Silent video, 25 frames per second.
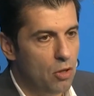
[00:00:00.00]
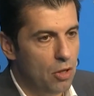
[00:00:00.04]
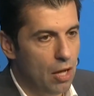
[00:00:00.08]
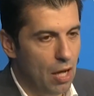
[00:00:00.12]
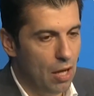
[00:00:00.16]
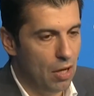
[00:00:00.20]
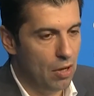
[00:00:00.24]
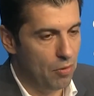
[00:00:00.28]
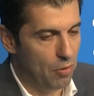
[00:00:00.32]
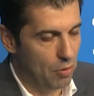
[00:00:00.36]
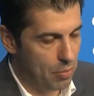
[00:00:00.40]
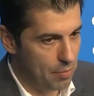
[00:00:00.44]

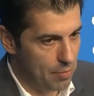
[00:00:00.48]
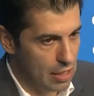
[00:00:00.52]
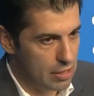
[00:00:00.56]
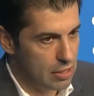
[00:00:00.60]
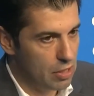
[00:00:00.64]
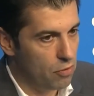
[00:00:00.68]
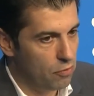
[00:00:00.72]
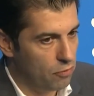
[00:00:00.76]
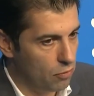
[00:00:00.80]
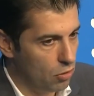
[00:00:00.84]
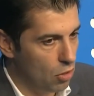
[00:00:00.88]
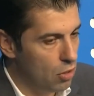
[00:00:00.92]

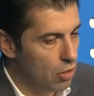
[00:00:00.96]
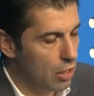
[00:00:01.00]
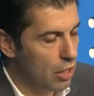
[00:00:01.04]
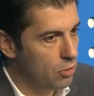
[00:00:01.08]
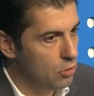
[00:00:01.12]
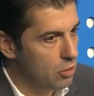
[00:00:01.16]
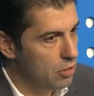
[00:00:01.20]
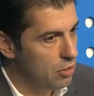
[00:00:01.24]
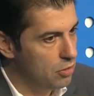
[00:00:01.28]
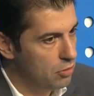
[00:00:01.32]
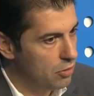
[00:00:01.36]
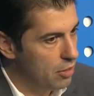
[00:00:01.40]
Bulgaristan'da doğum
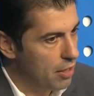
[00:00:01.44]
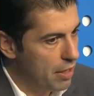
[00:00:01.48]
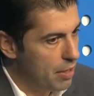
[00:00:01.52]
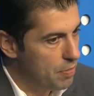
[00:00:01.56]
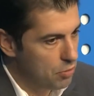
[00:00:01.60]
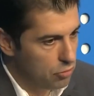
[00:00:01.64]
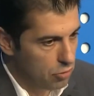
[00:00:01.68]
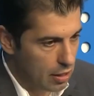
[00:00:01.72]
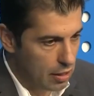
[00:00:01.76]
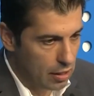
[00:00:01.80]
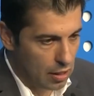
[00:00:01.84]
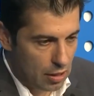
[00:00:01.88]
oranlarının
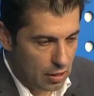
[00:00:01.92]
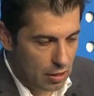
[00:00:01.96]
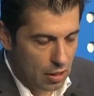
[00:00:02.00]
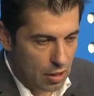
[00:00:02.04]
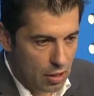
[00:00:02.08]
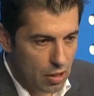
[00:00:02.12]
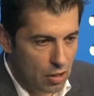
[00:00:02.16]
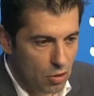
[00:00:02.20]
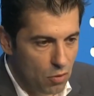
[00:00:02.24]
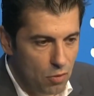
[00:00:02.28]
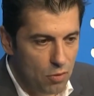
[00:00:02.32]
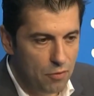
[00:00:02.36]

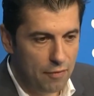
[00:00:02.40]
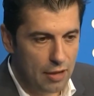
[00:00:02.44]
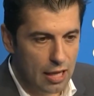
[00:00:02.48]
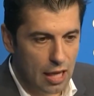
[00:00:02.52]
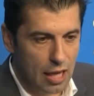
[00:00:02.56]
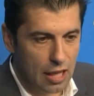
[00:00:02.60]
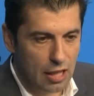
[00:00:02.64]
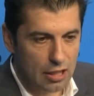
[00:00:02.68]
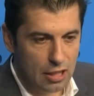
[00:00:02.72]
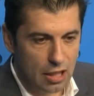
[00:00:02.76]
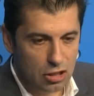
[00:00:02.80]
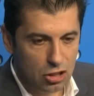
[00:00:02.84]
yükseldiğini
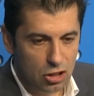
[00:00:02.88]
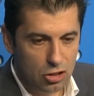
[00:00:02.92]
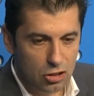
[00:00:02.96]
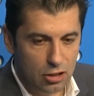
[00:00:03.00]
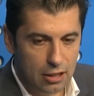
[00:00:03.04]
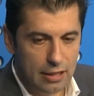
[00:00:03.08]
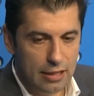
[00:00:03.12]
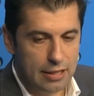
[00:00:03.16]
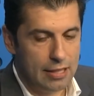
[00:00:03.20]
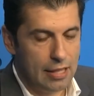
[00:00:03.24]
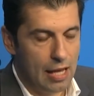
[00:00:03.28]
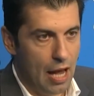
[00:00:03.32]
ve
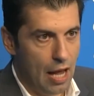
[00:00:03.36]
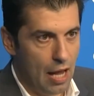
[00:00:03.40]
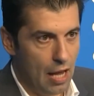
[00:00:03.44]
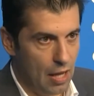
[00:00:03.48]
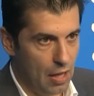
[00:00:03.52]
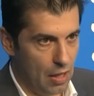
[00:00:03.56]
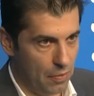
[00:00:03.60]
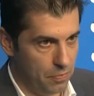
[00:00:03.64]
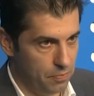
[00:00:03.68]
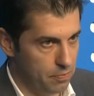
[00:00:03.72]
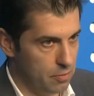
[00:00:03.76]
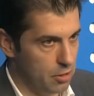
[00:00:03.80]
yurt
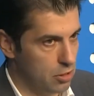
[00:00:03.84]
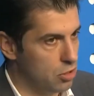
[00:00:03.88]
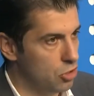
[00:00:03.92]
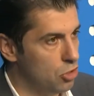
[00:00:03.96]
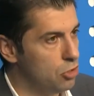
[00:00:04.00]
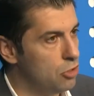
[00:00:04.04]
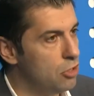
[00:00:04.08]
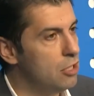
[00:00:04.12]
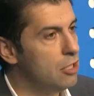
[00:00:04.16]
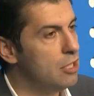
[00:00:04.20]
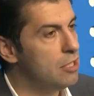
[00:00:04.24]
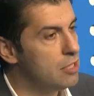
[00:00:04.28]
dışından
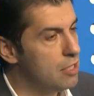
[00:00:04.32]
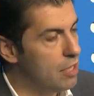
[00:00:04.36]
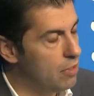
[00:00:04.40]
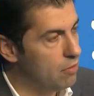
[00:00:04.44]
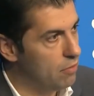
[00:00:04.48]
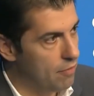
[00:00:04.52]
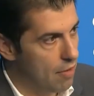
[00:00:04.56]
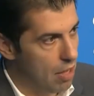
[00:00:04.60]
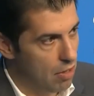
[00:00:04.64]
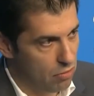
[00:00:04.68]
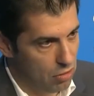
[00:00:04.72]
42 bin kişinin